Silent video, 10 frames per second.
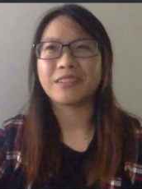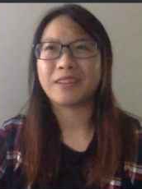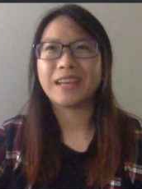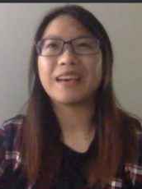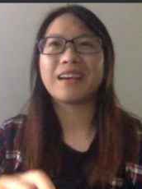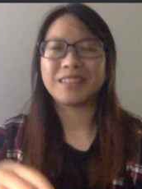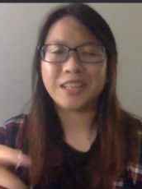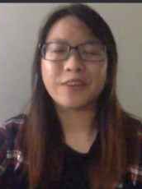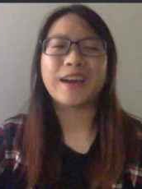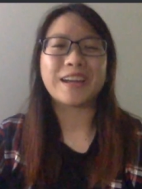sau đấy là
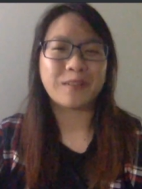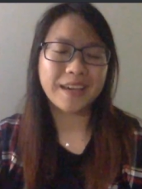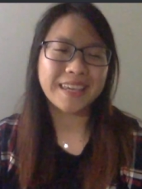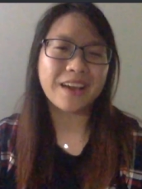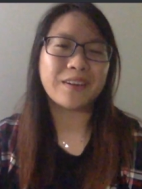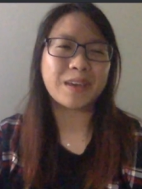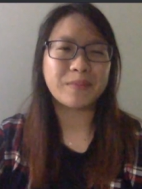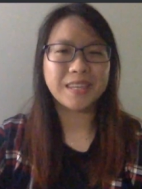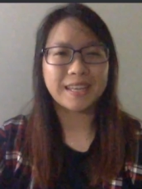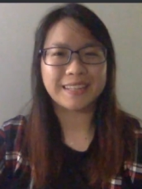nhiều hoạt động khác nhau thì
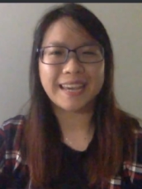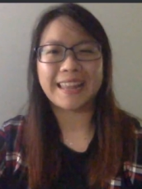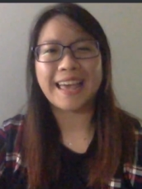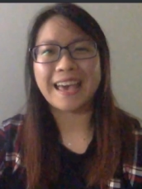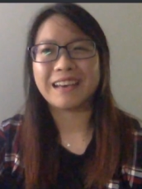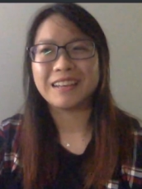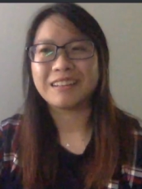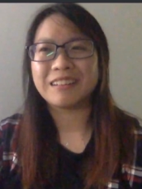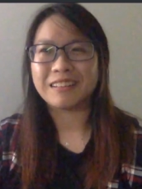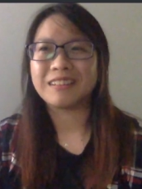em mới nhận ra là
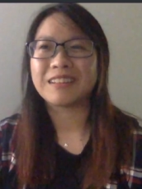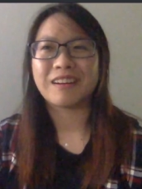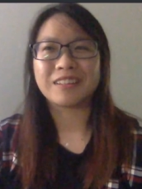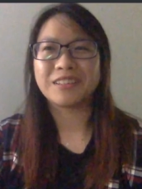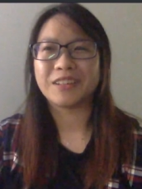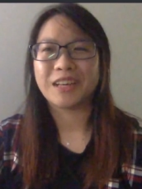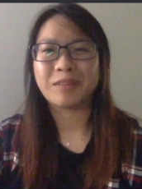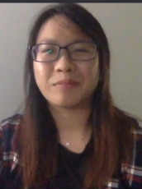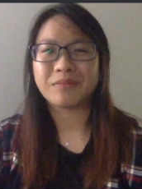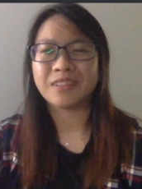ờ con người
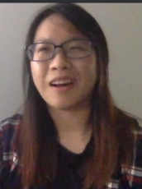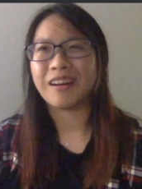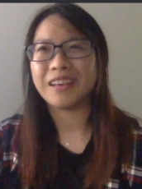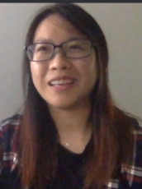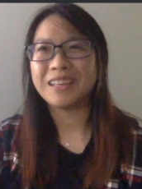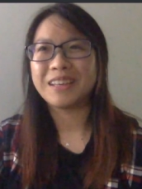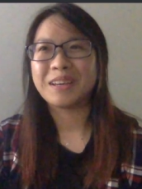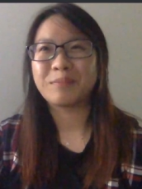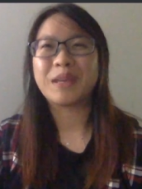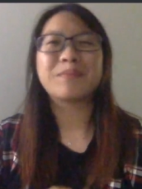không giỏi
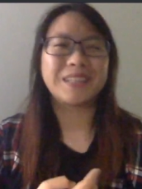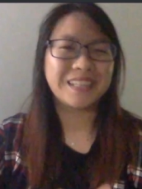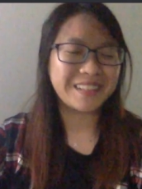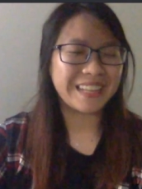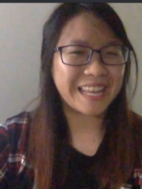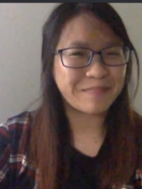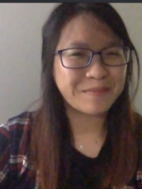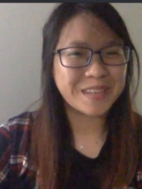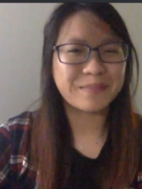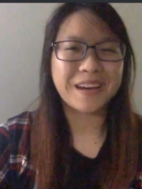biết mình thích gì
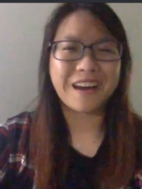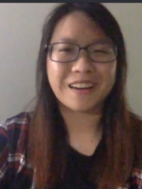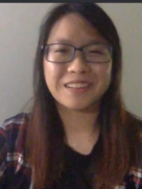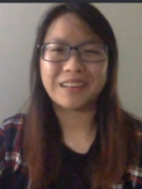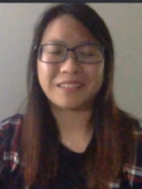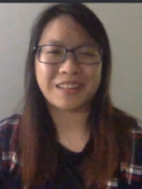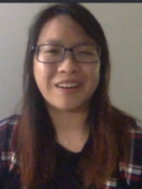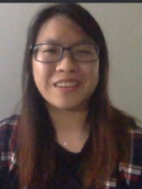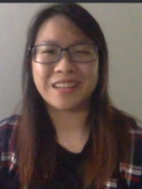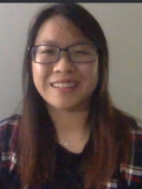lắm nhưng mà họ rất là
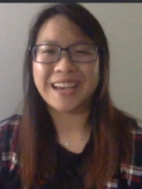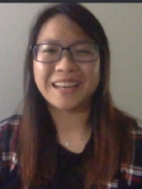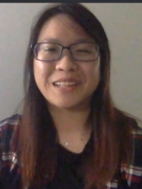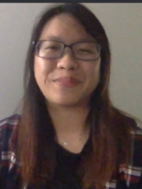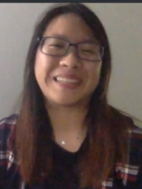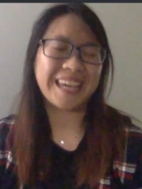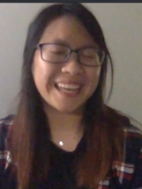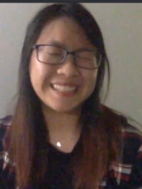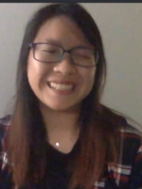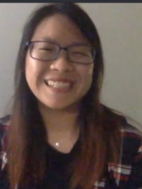giỏi nhận ra cái gì mình
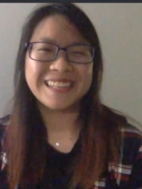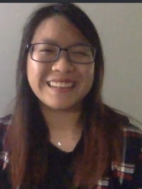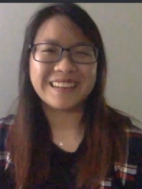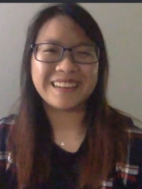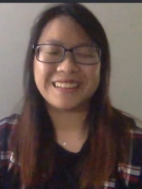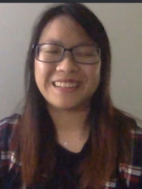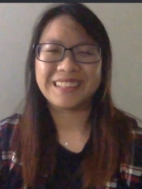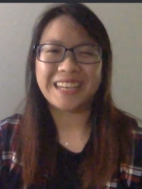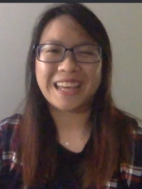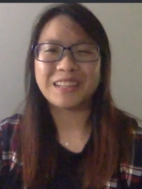ghét là
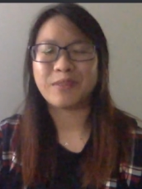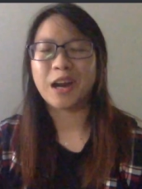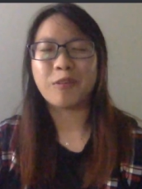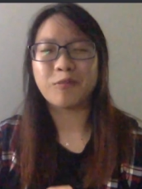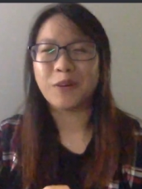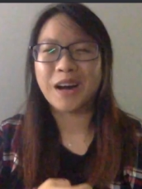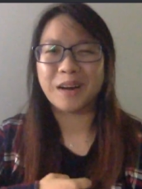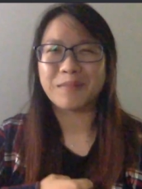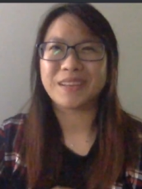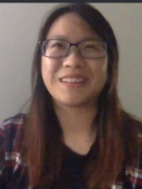những cái gì mà không phù
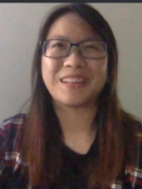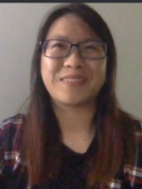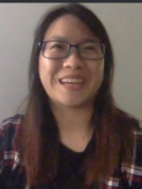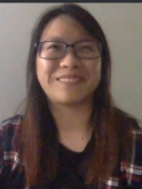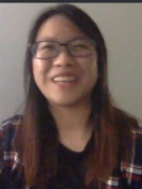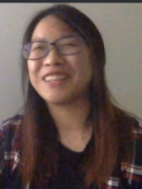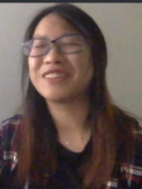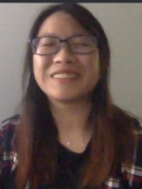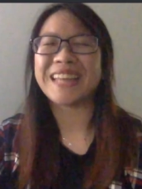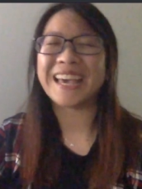hợp những cái gì mà cảm thấy
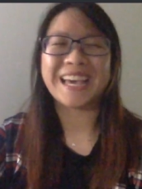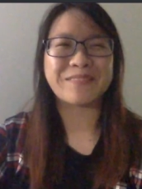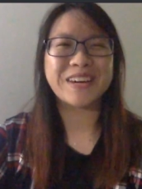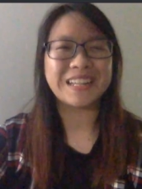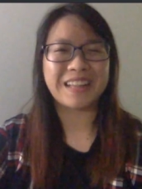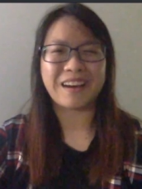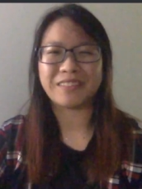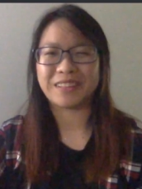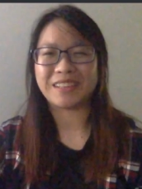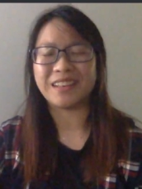chướng tai gai mắt là
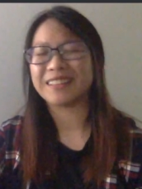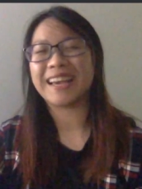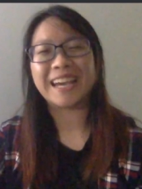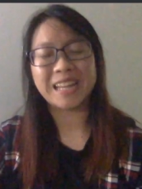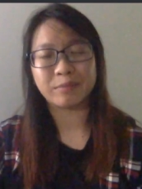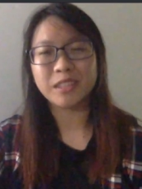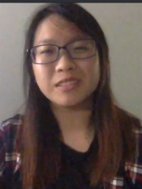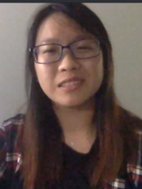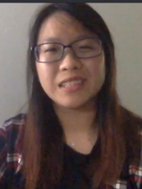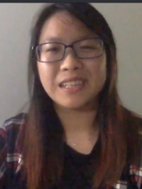họ sẽ nhận ra ngay lập
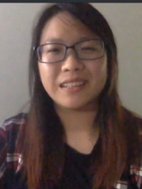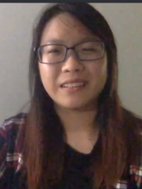tức